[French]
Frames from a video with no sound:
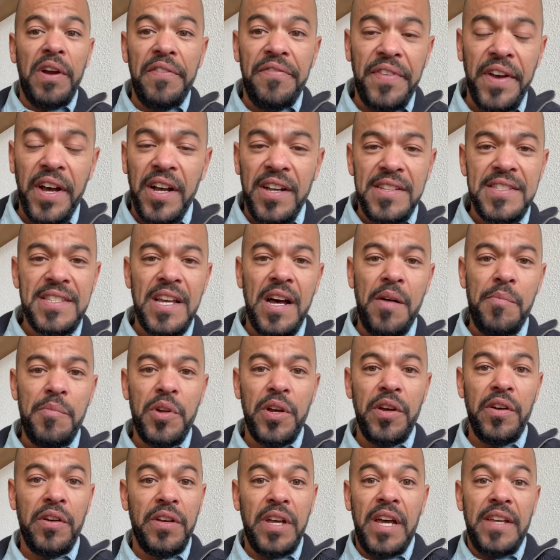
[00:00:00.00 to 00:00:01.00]
faire ensemble
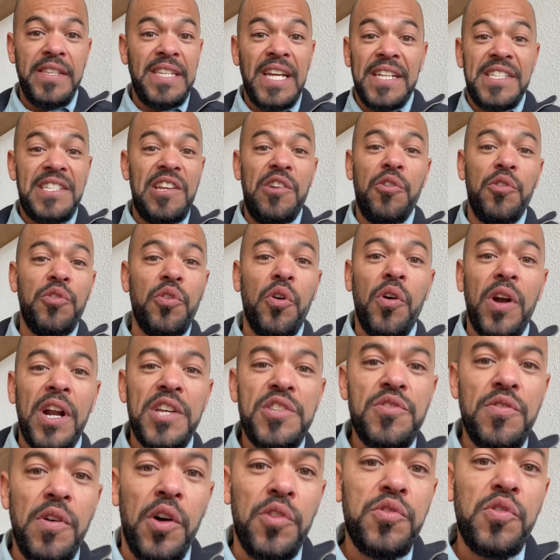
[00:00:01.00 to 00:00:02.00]
euh, Y a-t-il une
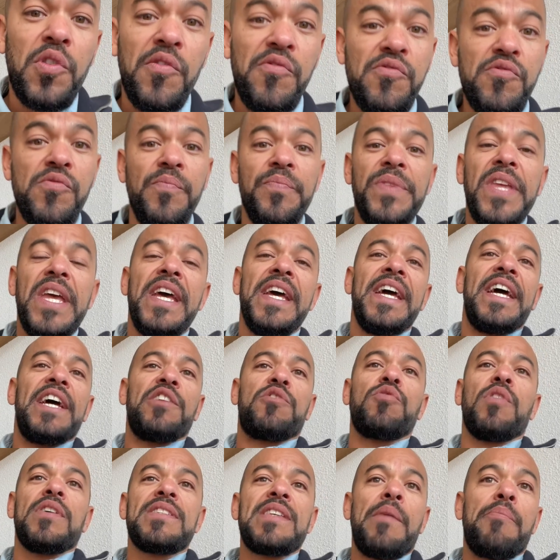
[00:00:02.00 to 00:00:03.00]
relation entre vous Et
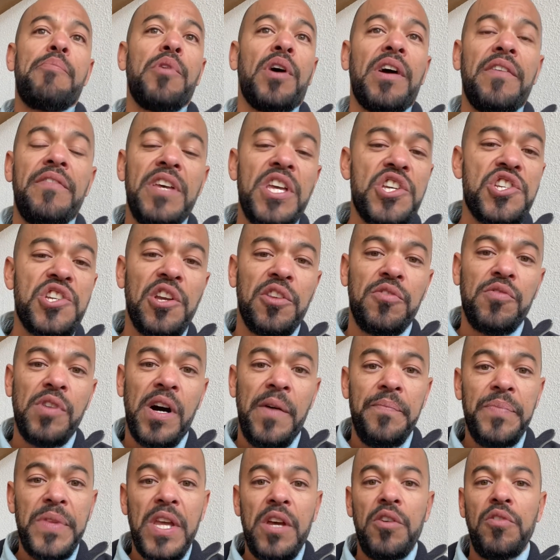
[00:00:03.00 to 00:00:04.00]
toi, ça peut réveiller chez
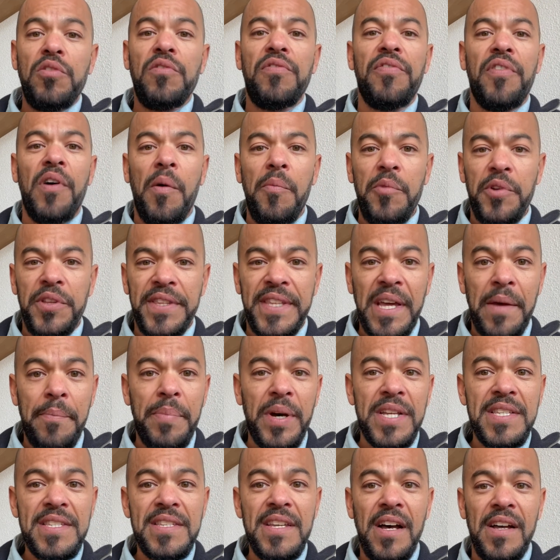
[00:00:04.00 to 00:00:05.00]
toi une forme
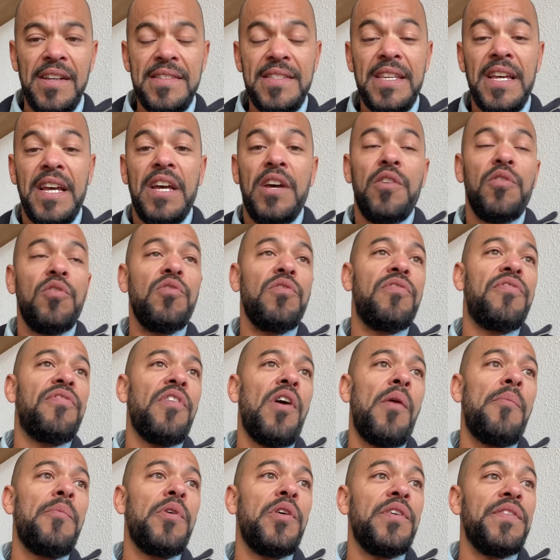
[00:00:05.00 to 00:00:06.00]
d'impatience, une
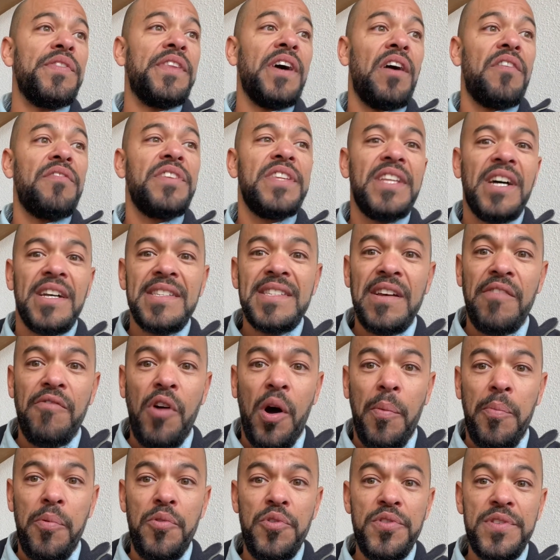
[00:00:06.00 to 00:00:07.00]
forme d'envie d'en
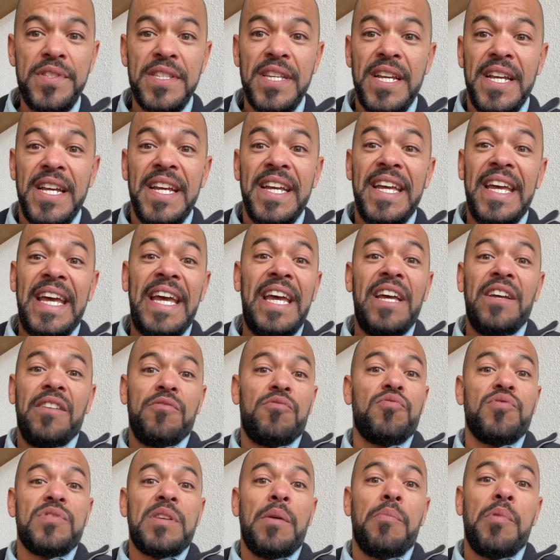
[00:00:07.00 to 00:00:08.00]
savoir plus et
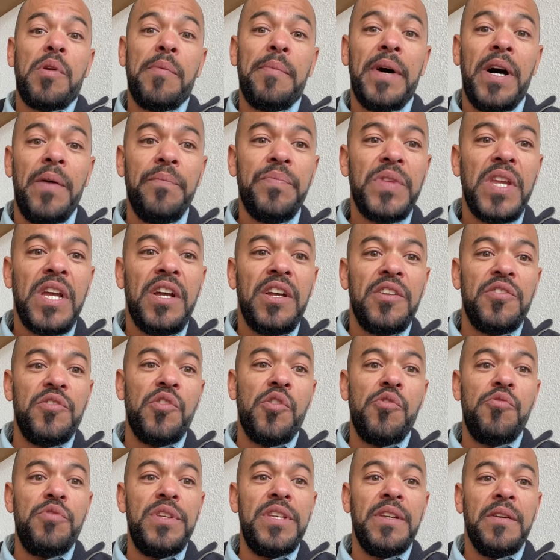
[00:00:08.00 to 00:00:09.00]
tout simplement de
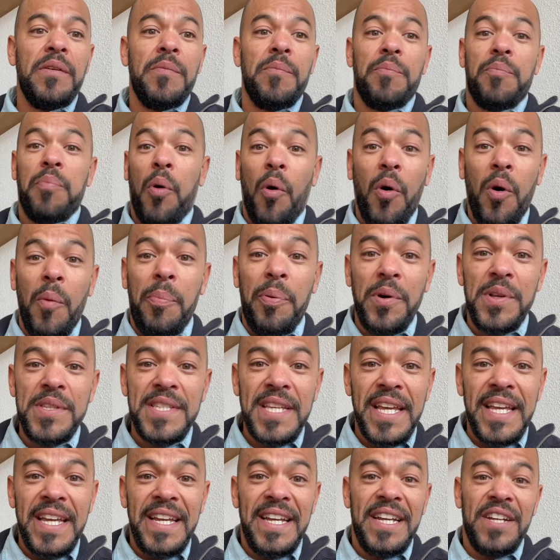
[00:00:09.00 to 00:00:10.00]
lui
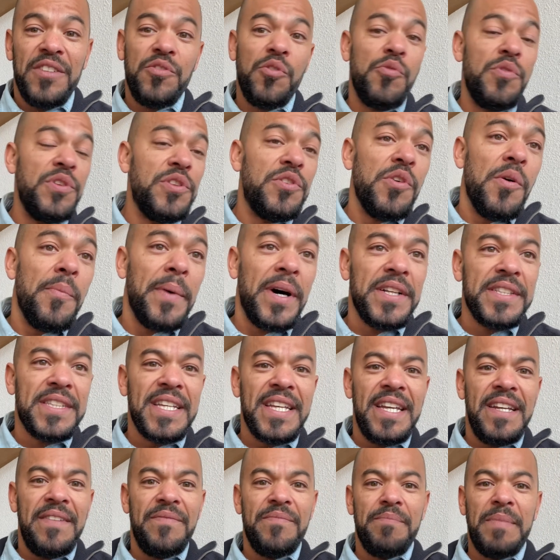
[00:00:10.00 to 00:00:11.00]
proposer, de lui
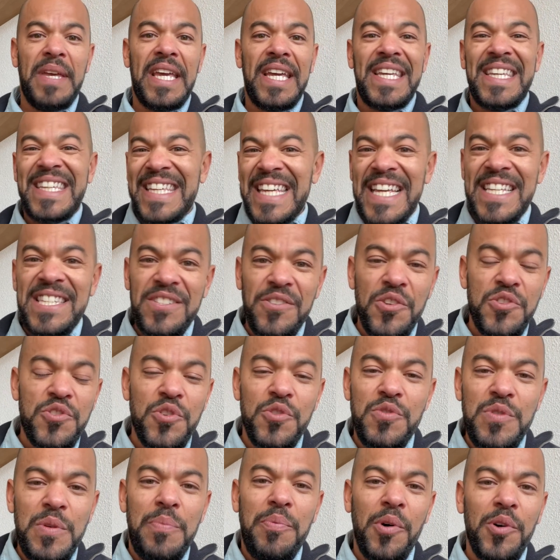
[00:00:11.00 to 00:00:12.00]
demander, mais qu'est-ce que je
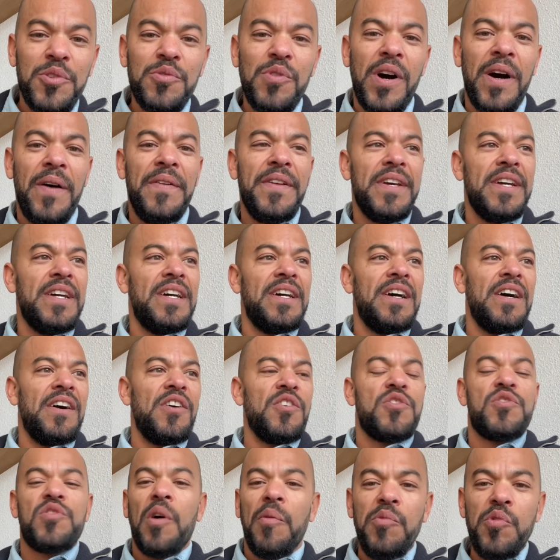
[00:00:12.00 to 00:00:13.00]
suis pour toi euh,
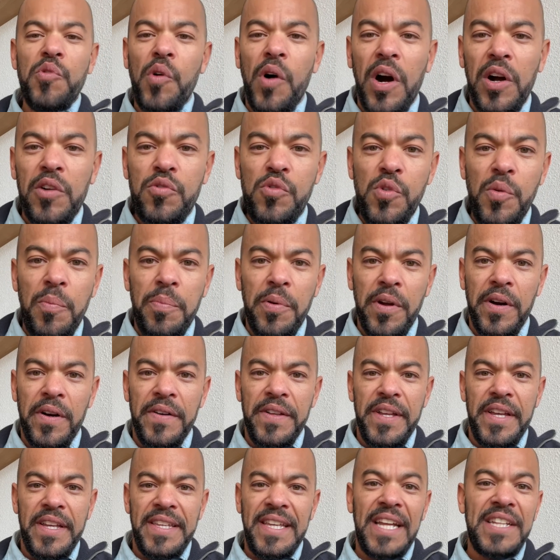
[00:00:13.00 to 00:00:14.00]
Sommes-nous en couple
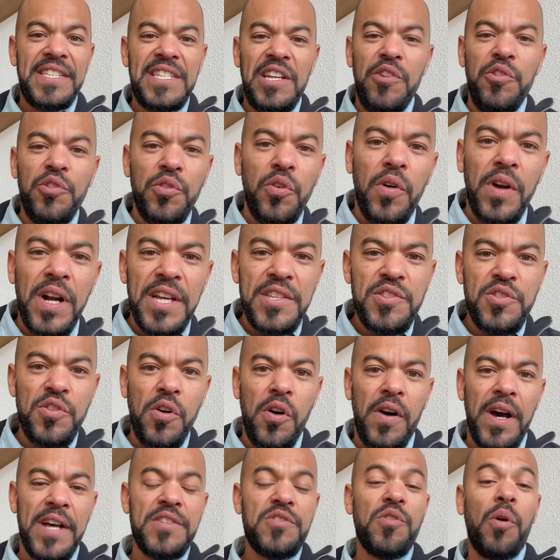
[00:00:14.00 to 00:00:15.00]
Y a-t-il une
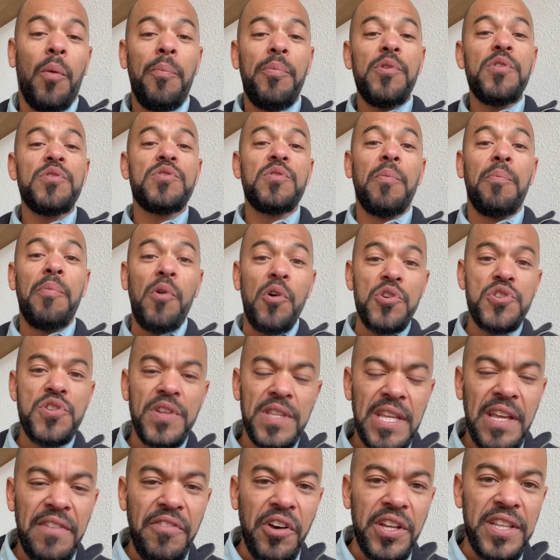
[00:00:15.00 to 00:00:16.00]
relation Est-ce qu'on peut se
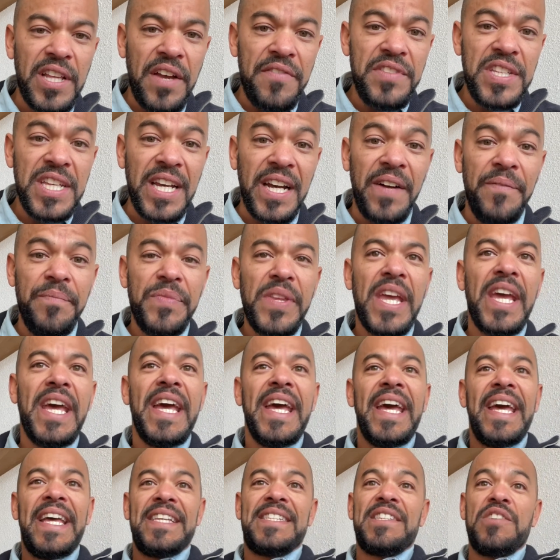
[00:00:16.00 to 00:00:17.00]
projeter vers un avenir
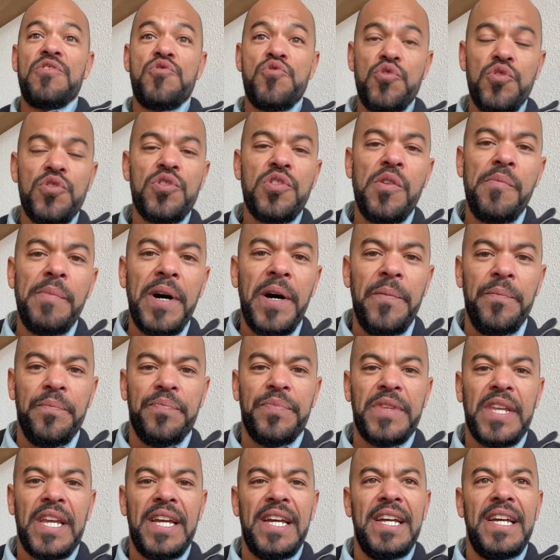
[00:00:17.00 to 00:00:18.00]
Et c'est justement
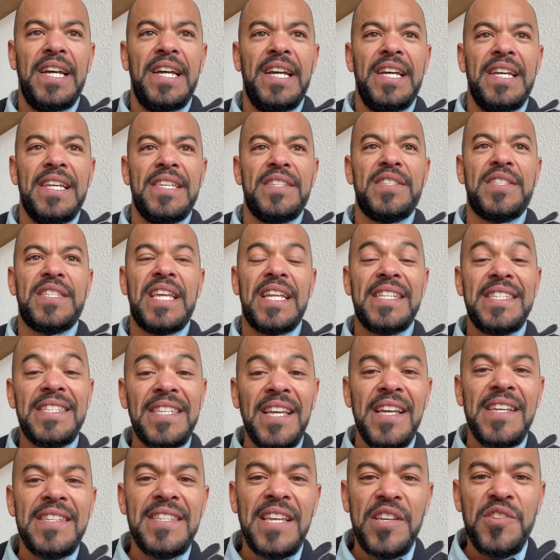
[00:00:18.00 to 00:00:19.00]
cette
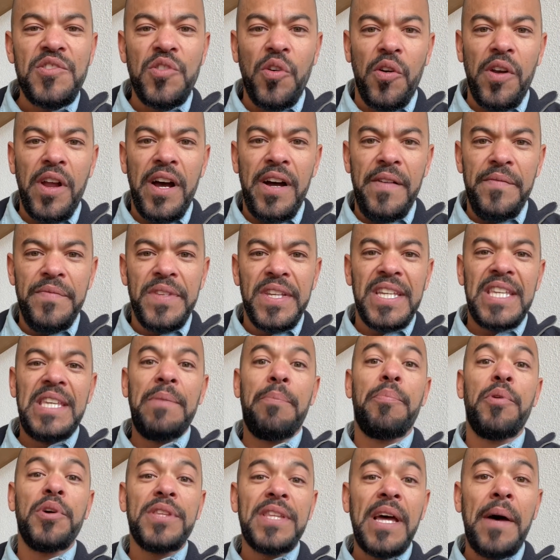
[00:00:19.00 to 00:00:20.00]
sensation-là qui
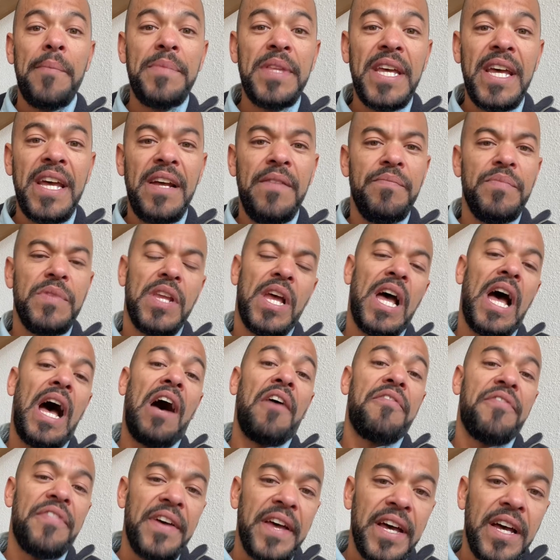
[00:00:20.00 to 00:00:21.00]
peut t'amener à
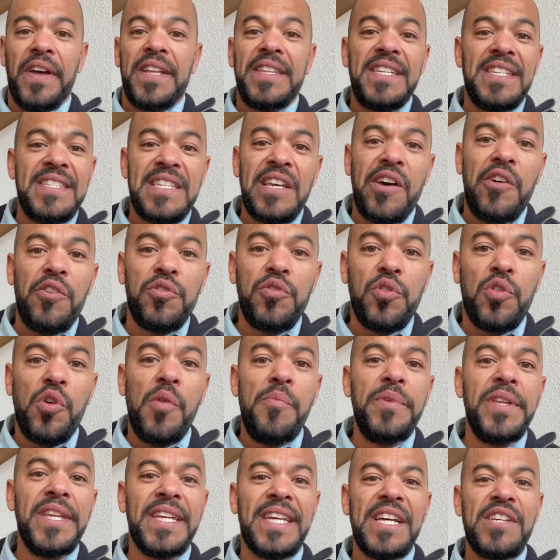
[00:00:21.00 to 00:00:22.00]
faire des erreurs de
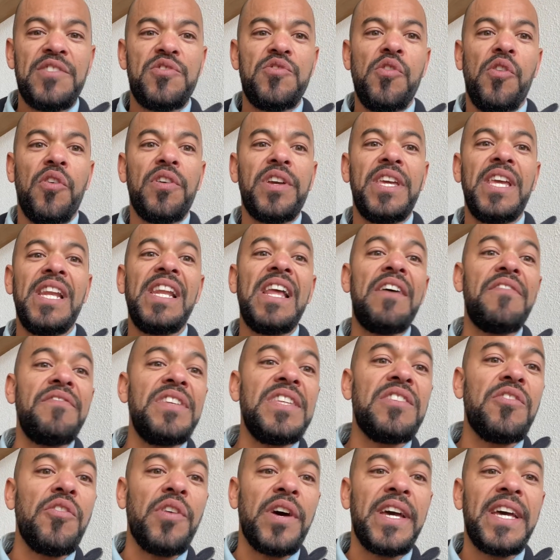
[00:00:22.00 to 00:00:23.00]
communication qui
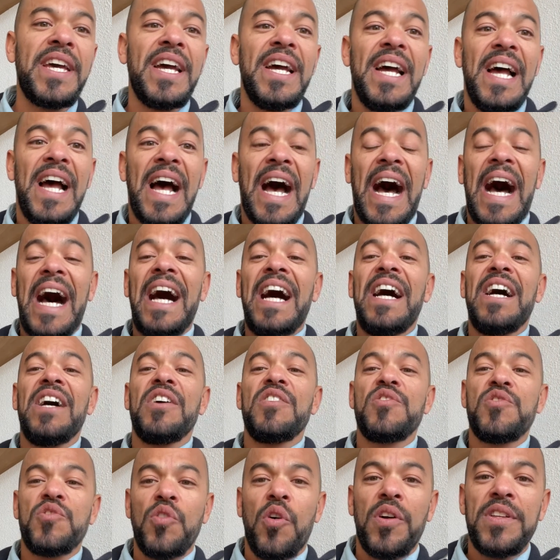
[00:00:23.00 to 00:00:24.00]
l'inviterait à
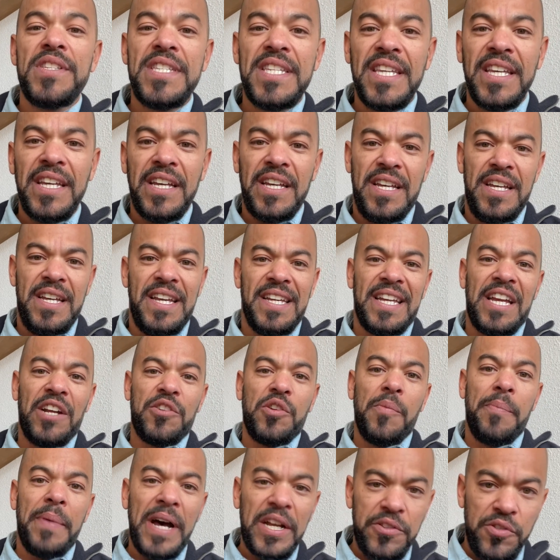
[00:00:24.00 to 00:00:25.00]
sortir quelque
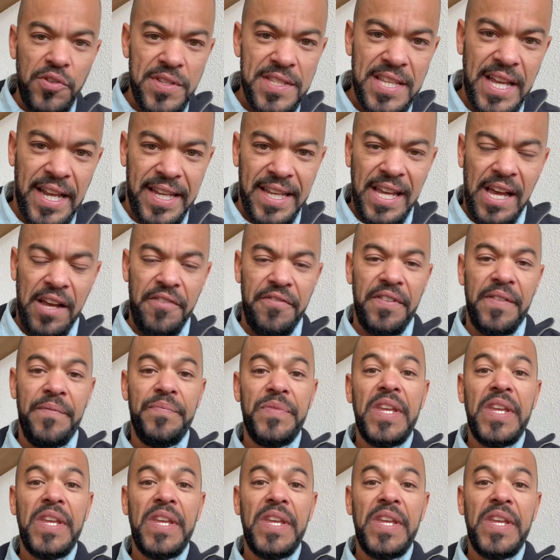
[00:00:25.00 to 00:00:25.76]
part de sa cave.